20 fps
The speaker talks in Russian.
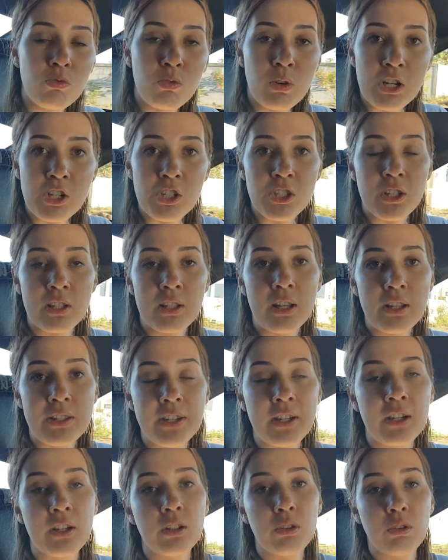важно для
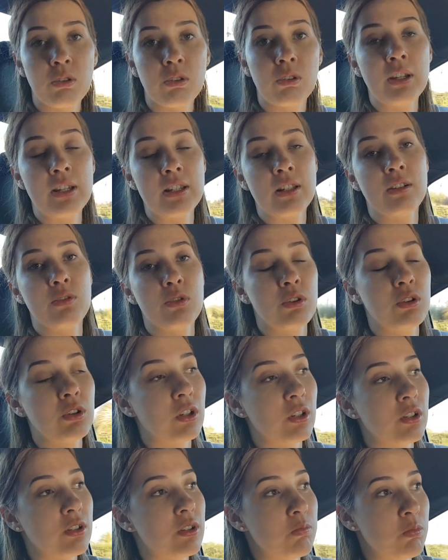тех, кто, если
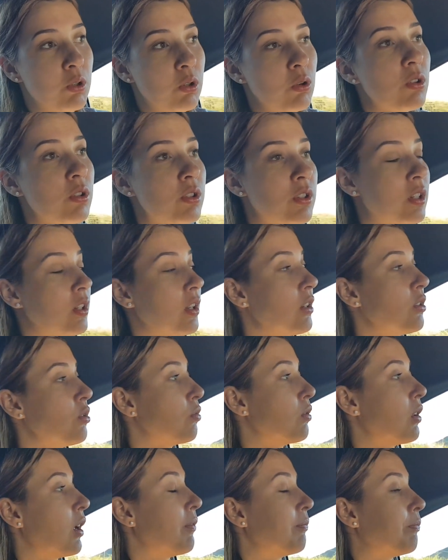все-таки соберется, да,
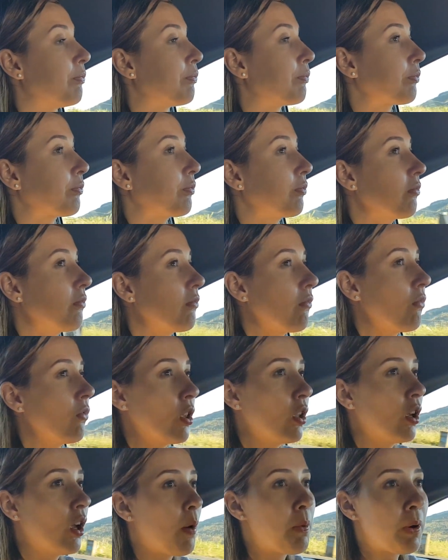сюда,
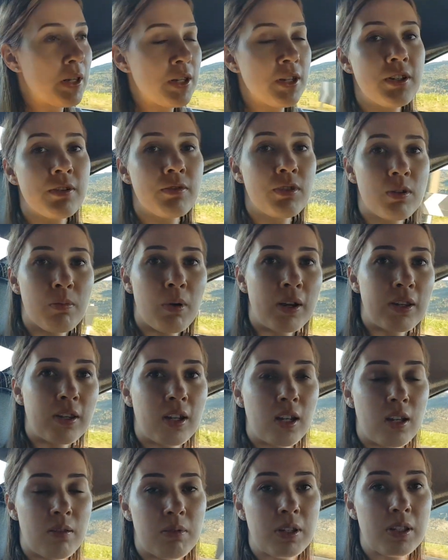обратите
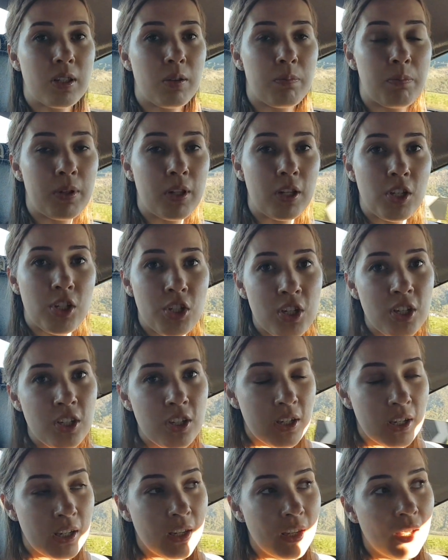внимание на
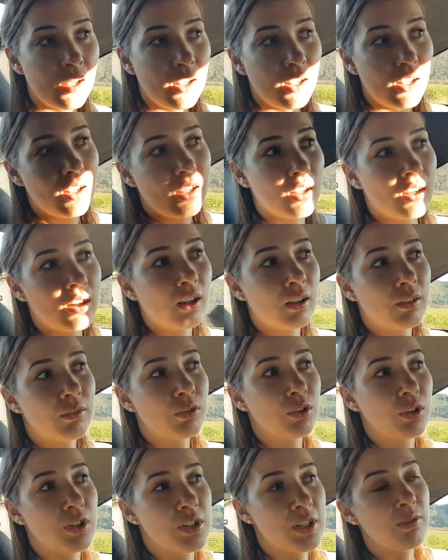местоположение, а,
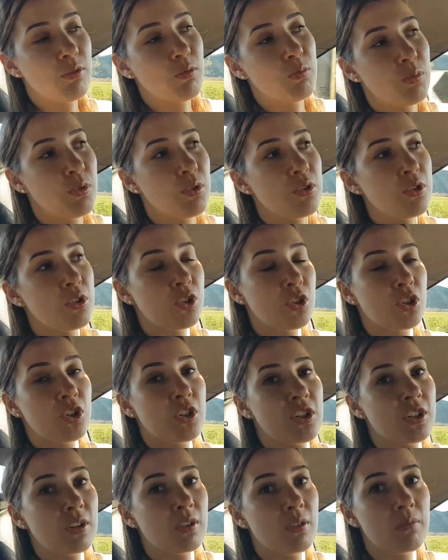вот где вы будете
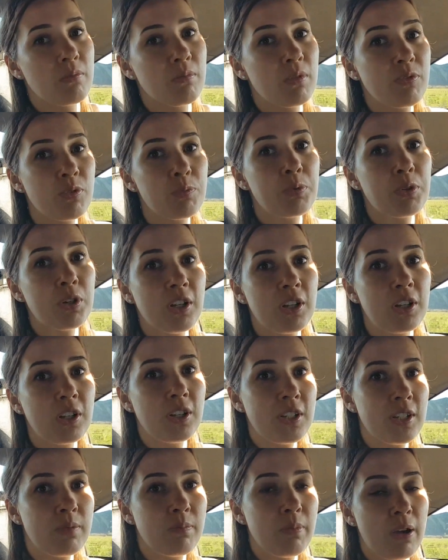жить. Мы выбрали
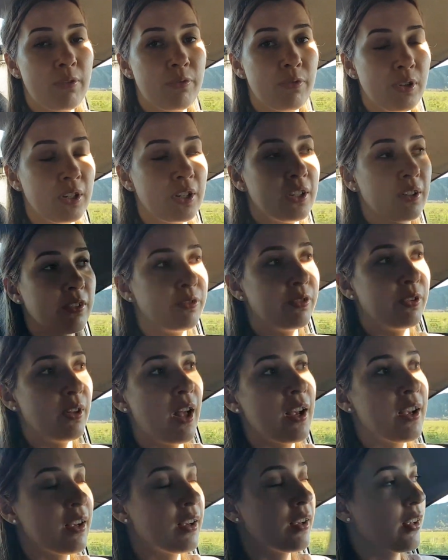для себя флик and
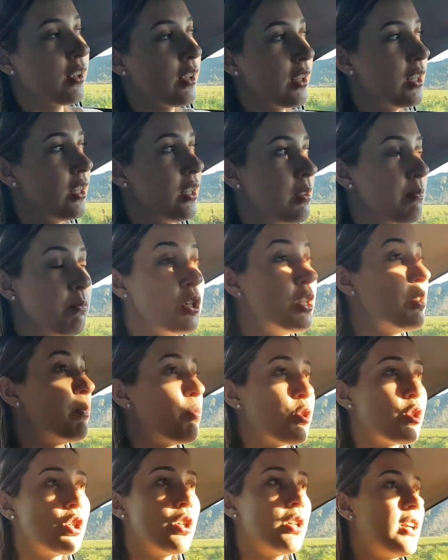флаг, и мы не
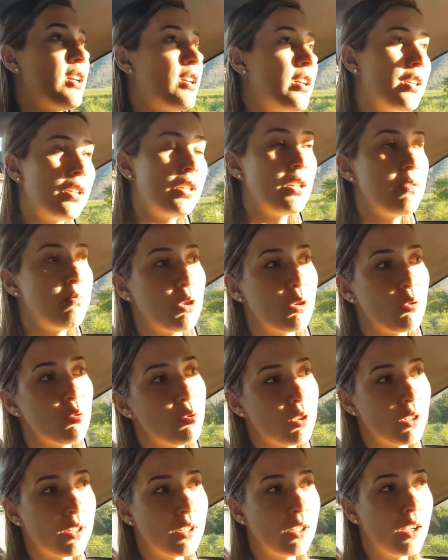пожалели ни
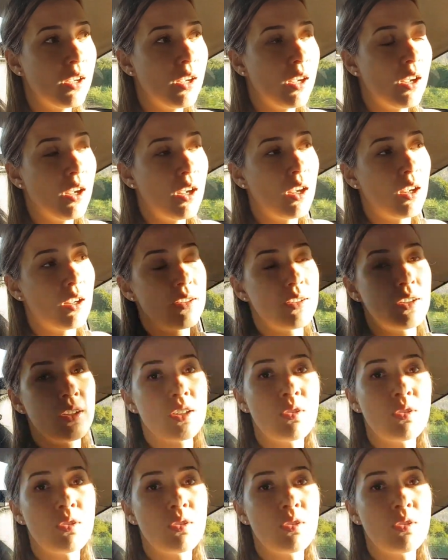минуты. Здесь